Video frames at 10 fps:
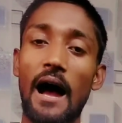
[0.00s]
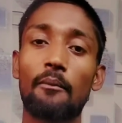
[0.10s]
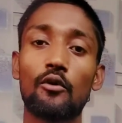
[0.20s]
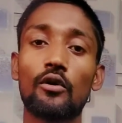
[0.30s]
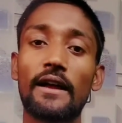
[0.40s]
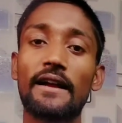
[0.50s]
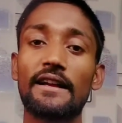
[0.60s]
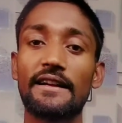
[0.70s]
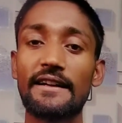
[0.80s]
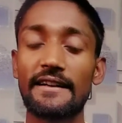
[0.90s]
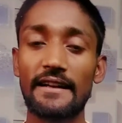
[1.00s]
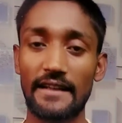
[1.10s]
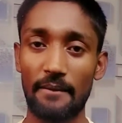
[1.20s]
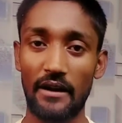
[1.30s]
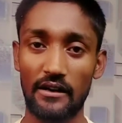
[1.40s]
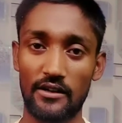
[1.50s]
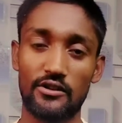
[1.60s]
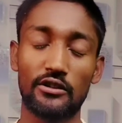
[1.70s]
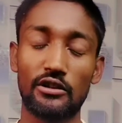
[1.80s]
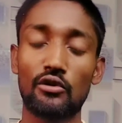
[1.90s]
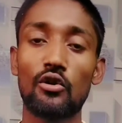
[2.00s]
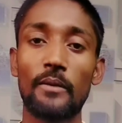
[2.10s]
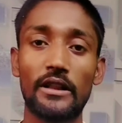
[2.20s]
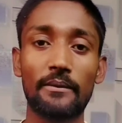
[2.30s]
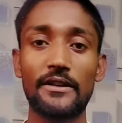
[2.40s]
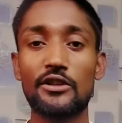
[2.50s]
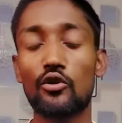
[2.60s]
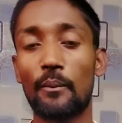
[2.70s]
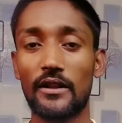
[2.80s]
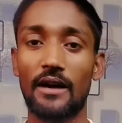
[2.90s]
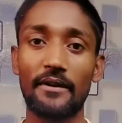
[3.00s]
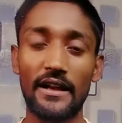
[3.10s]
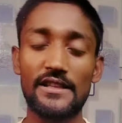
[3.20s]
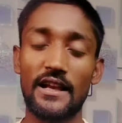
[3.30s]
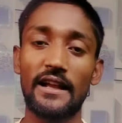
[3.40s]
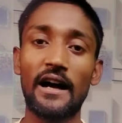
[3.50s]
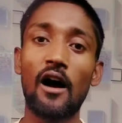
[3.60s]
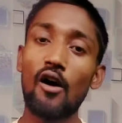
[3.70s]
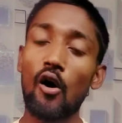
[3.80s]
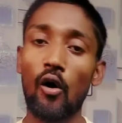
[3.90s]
आप लोग एक हिडन कैमरा कर सकते हो मतलब किसी को पता भी नहीं चलेगा